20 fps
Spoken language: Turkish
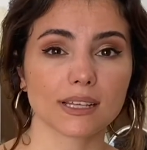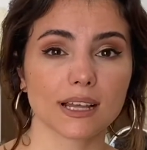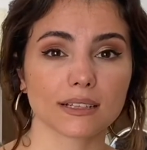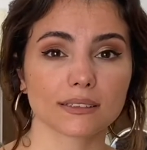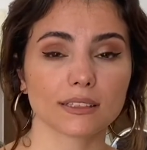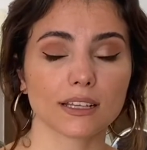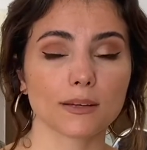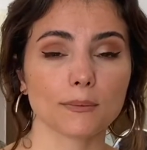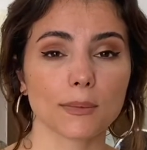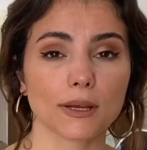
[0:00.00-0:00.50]

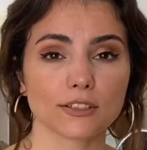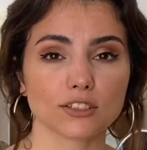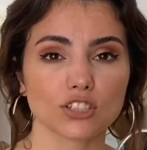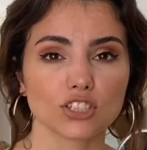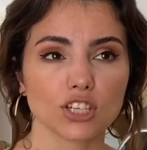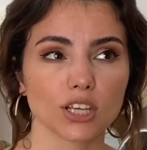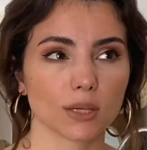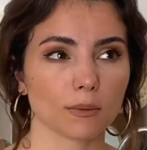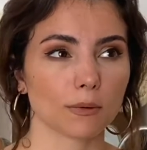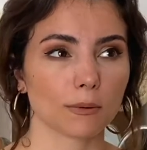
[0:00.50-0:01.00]
Hatta bence
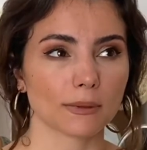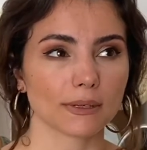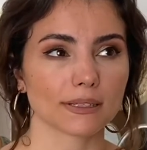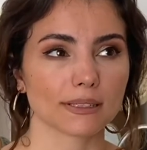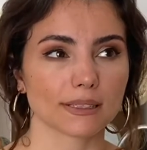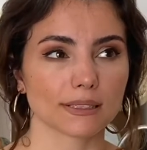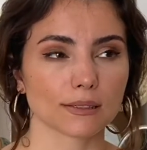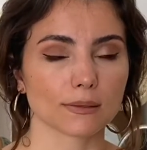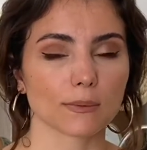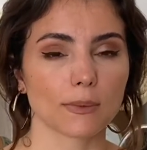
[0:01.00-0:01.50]
şey
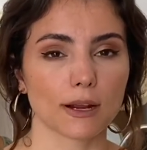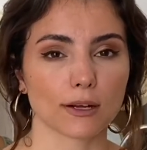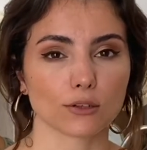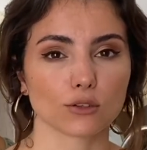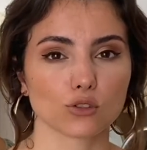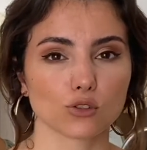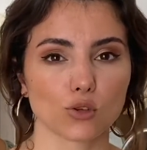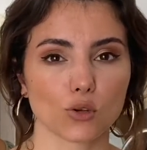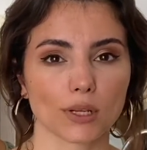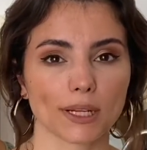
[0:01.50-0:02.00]
yapabilirsiniz pardon
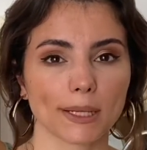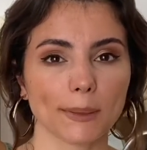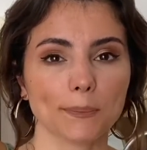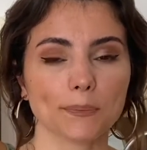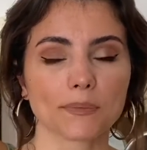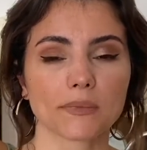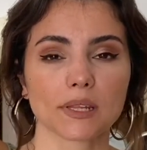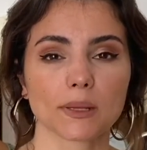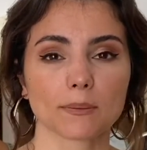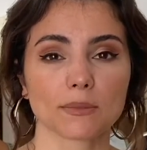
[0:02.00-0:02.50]
söyleyeyim
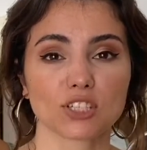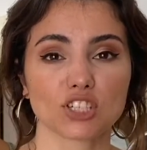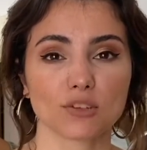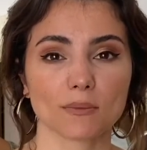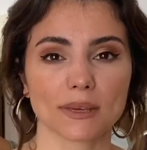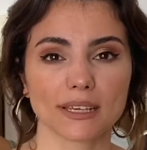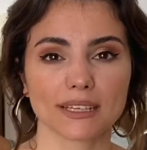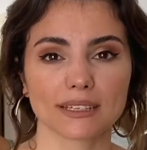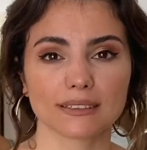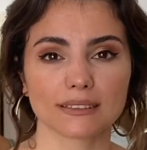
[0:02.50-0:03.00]

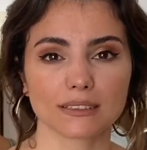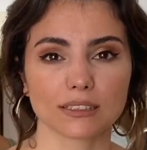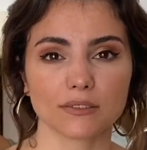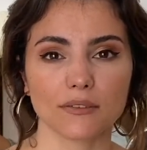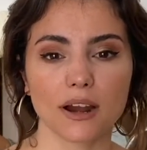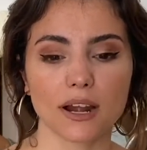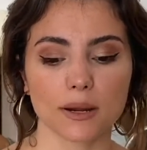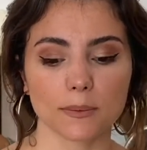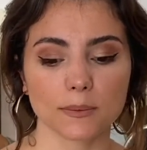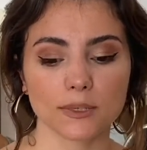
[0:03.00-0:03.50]
pişirme kağıtları
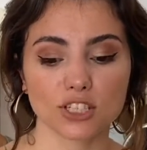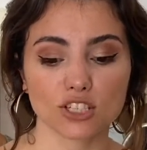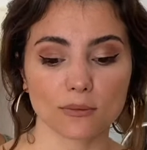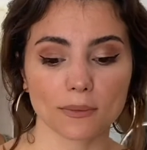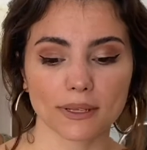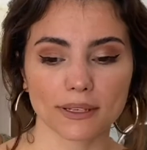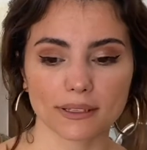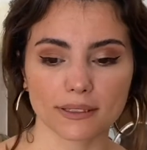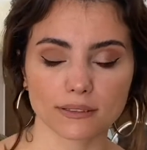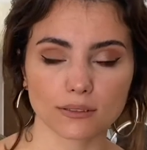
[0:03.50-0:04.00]
var ya
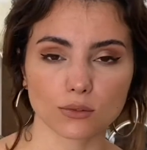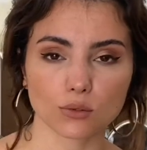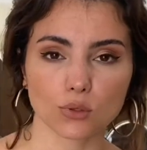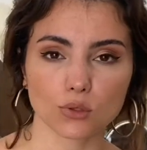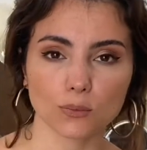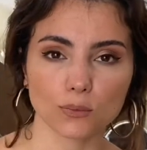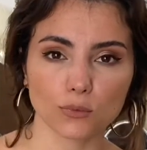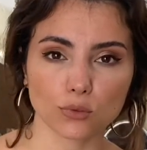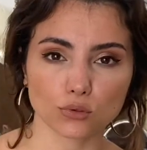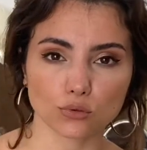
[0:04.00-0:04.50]
pişirme kağıdı
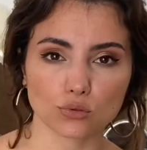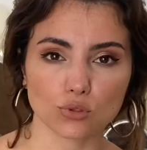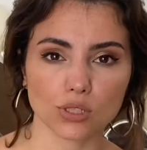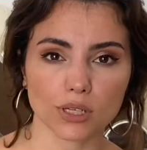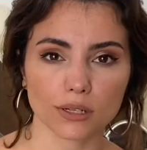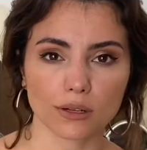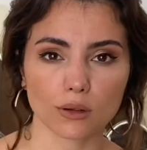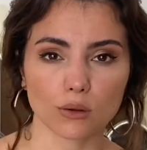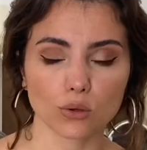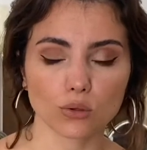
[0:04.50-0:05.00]
koyup onun
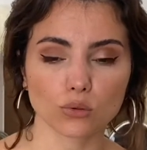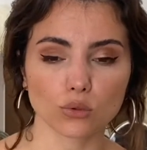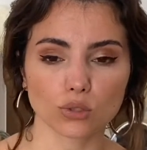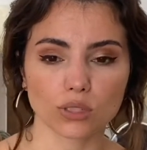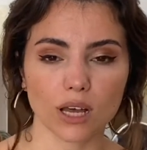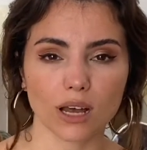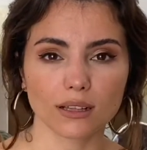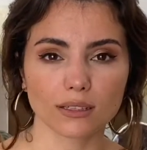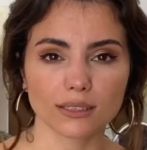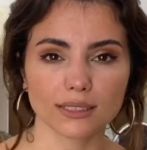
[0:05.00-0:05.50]
üzerine koyun. O
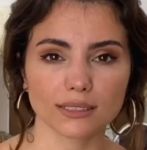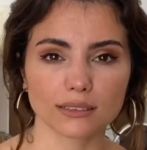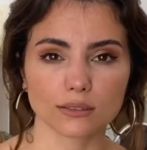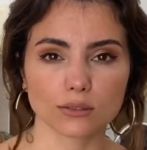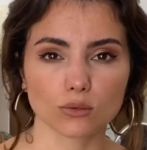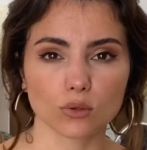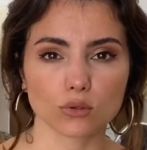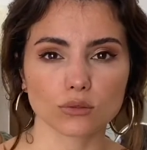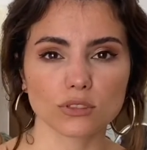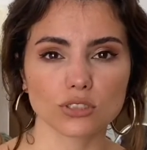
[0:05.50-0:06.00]
yağlı
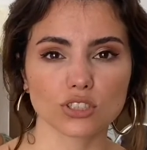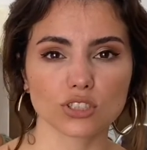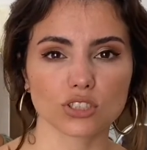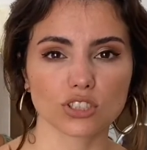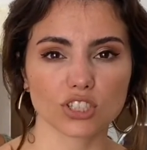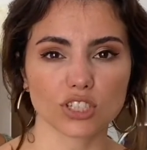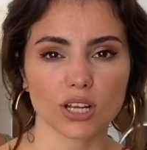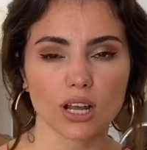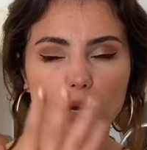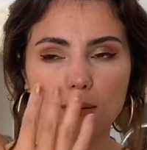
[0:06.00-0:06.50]
kağıt olduğu için
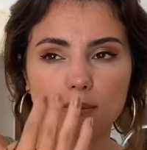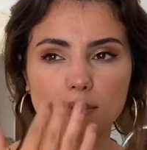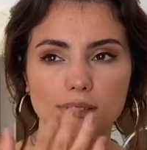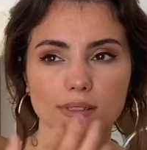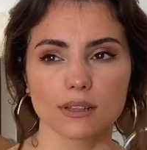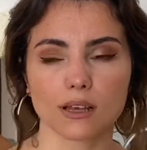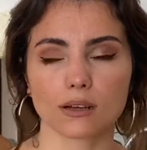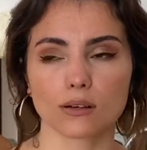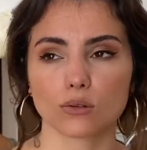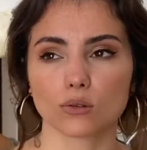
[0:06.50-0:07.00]
çıkarması
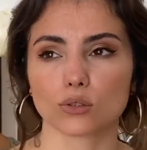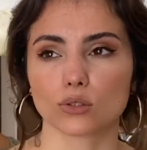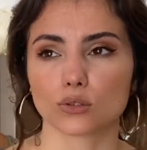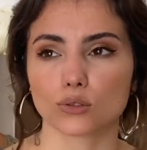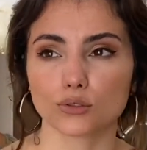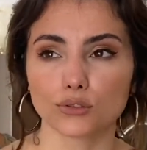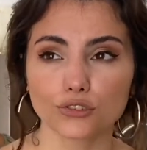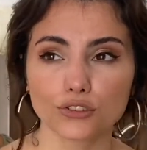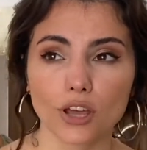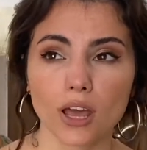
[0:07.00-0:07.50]
daha kolay
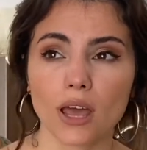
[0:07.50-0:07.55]
olur.